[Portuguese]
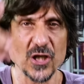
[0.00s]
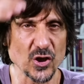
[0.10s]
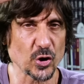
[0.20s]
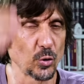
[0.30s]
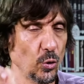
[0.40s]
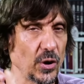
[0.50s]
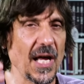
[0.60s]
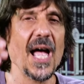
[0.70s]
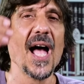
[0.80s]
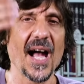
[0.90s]
se
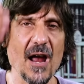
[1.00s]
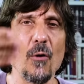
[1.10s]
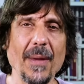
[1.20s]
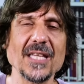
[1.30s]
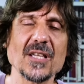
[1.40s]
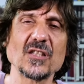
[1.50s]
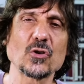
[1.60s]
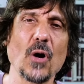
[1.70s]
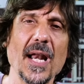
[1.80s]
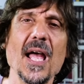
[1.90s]
estuda realmente a
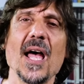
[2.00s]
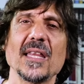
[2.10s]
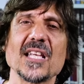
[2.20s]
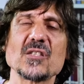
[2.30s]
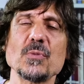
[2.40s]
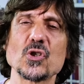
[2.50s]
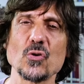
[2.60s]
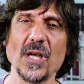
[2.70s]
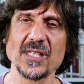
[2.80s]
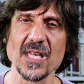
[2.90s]
história das
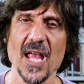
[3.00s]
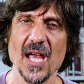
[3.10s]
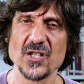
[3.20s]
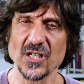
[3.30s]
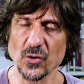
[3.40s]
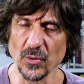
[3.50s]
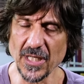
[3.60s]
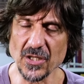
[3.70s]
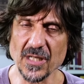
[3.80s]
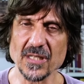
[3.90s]
missões
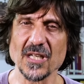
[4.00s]
jesuíticas,